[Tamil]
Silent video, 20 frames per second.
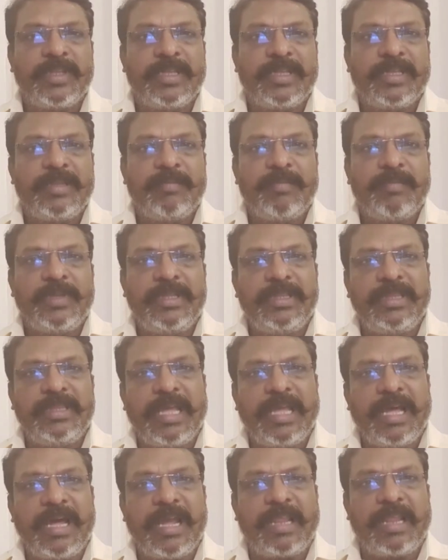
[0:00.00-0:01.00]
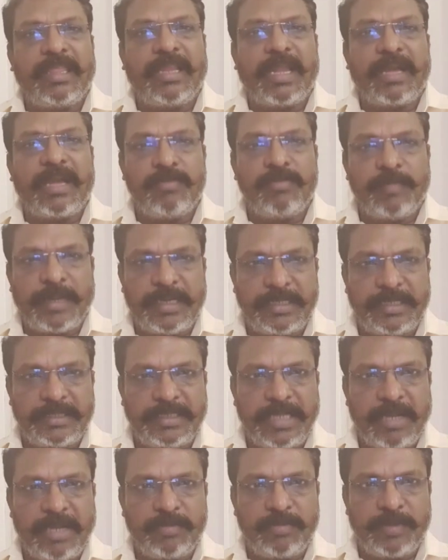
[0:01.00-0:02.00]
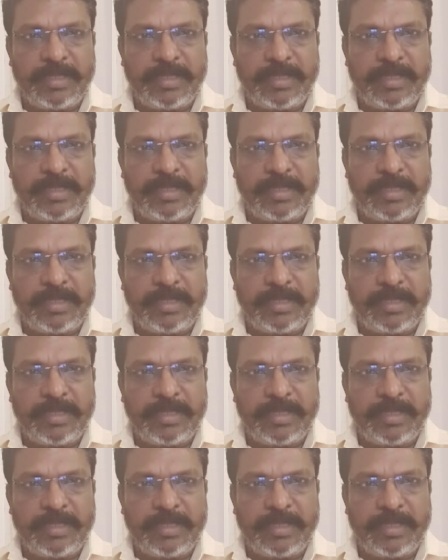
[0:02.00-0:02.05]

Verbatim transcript: மிகுந்த ஆறுதலாகவும் மகிழ்ச்சியாகவும்